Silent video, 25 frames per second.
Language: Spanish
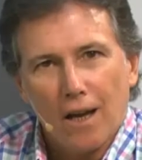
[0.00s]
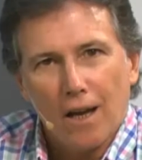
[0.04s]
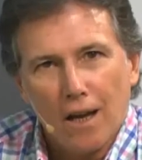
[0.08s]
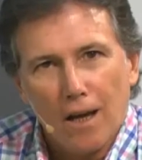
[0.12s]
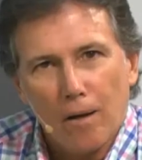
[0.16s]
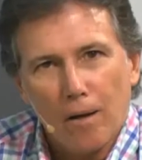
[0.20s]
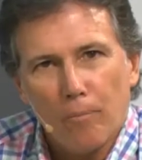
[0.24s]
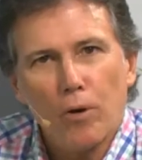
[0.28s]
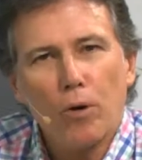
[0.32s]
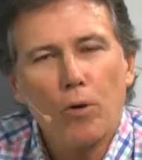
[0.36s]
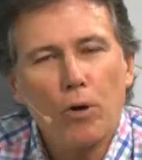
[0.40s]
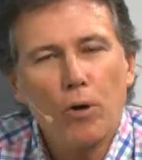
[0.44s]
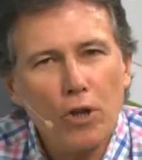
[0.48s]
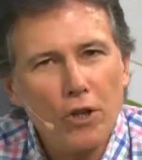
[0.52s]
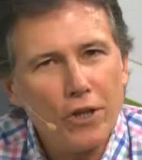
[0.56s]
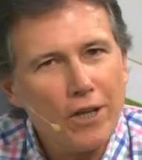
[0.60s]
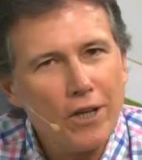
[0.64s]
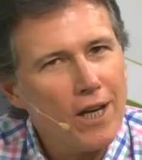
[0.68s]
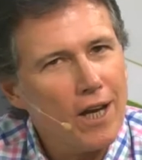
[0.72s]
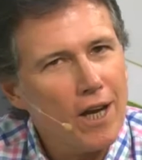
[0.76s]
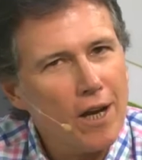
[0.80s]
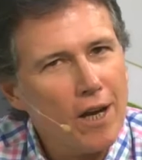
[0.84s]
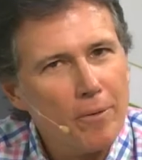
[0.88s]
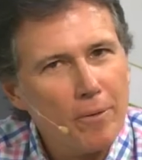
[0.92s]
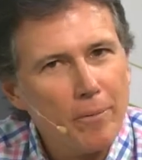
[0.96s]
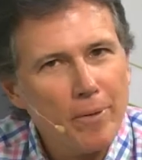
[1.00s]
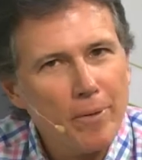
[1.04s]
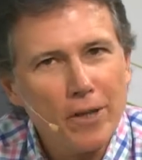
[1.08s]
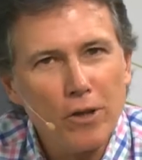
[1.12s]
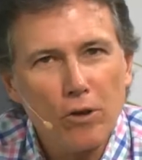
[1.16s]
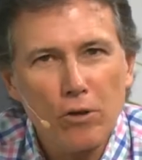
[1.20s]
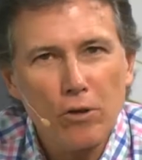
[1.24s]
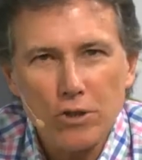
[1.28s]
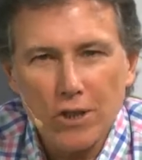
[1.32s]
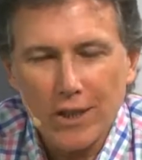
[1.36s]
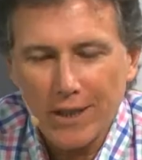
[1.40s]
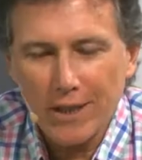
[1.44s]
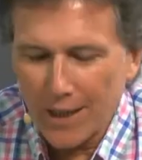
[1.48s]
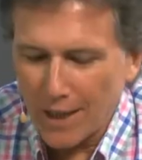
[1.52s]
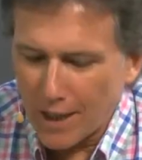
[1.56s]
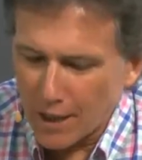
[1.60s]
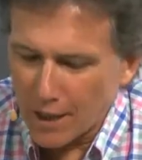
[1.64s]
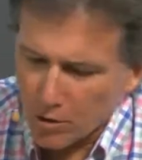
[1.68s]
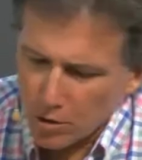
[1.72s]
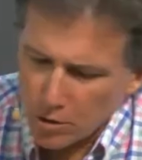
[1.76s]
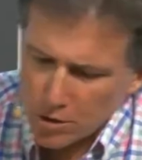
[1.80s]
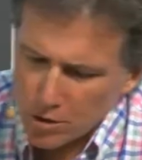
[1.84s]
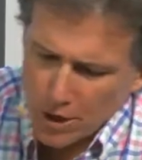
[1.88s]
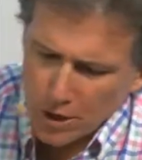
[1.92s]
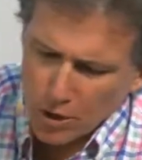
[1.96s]
Muy buenos días, bienvenidos a Canal
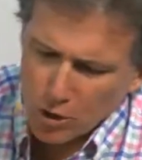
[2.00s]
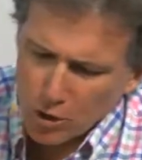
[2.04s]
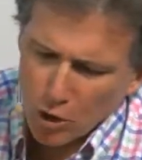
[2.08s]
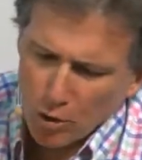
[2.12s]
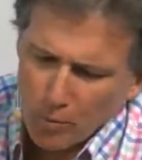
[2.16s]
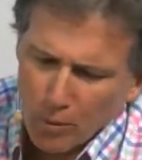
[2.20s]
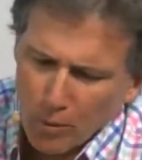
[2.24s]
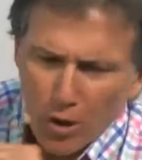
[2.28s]
Agrositio.